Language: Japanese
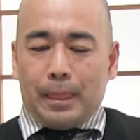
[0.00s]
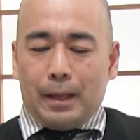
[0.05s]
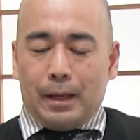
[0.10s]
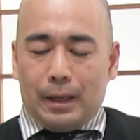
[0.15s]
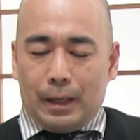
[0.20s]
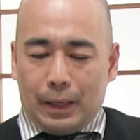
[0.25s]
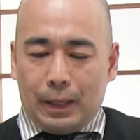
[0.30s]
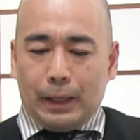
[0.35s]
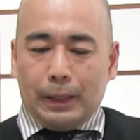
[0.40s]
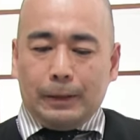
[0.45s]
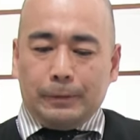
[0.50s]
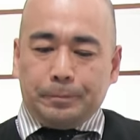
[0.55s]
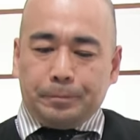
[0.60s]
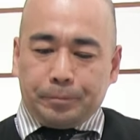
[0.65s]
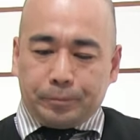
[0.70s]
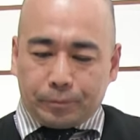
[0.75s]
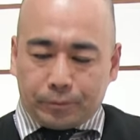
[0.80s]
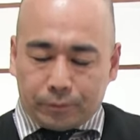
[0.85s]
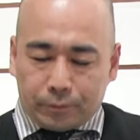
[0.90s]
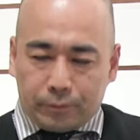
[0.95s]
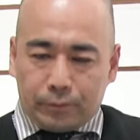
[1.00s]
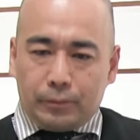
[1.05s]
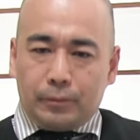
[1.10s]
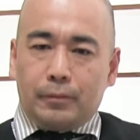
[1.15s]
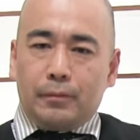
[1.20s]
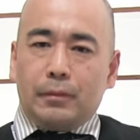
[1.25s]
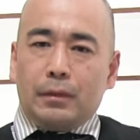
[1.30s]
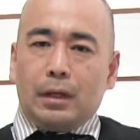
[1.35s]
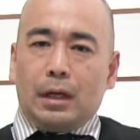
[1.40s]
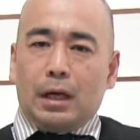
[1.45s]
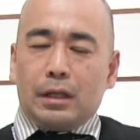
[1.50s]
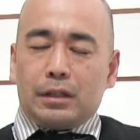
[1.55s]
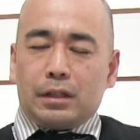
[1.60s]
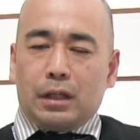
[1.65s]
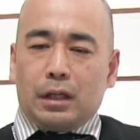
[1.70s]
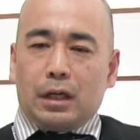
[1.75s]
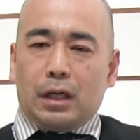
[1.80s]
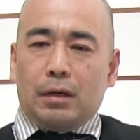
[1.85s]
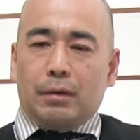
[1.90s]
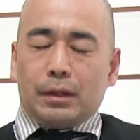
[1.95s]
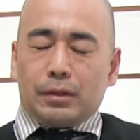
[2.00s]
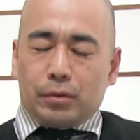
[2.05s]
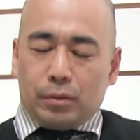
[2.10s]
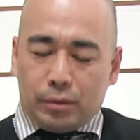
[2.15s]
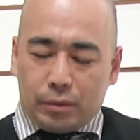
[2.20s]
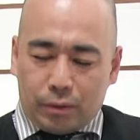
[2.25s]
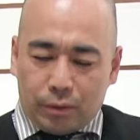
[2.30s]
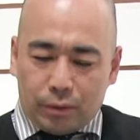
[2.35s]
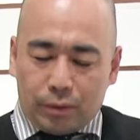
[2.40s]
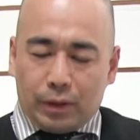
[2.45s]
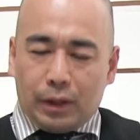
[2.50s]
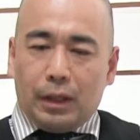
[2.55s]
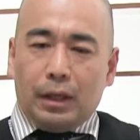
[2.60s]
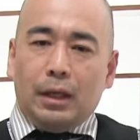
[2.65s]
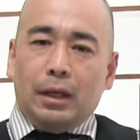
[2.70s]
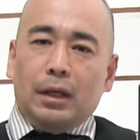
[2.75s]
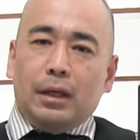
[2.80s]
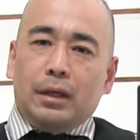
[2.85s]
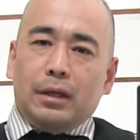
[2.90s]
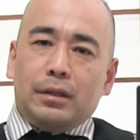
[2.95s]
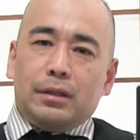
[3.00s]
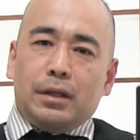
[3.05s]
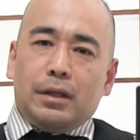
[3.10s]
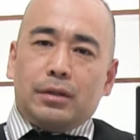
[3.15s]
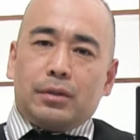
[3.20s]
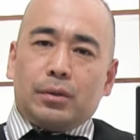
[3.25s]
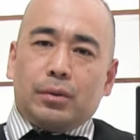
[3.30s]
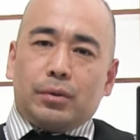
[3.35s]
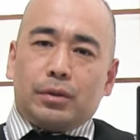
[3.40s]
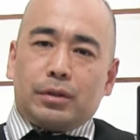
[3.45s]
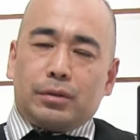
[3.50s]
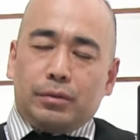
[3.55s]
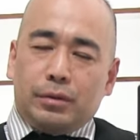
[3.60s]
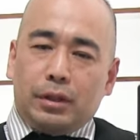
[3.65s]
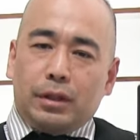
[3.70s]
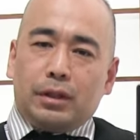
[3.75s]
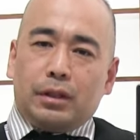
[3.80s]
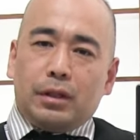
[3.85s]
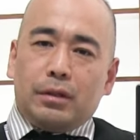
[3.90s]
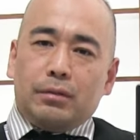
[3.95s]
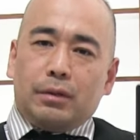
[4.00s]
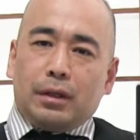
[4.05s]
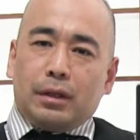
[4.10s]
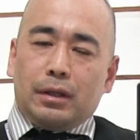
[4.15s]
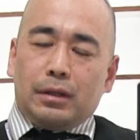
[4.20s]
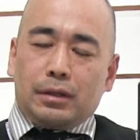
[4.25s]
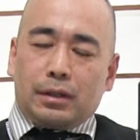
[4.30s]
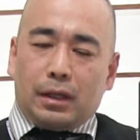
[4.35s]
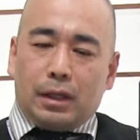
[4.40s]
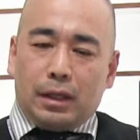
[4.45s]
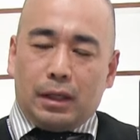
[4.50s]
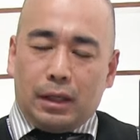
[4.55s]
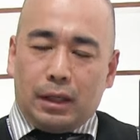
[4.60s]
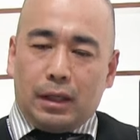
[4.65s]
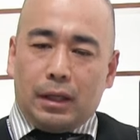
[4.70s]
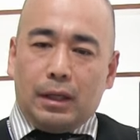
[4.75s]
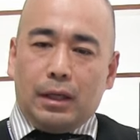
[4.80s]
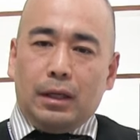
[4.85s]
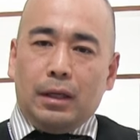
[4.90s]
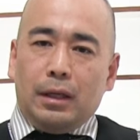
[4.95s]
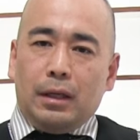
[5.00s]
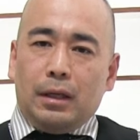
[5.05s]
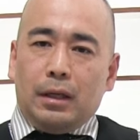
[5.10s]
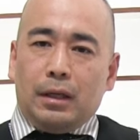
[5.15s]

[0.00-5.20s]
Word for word: はい。あちら側はそういうことで戦争を仕組んできてるですからね。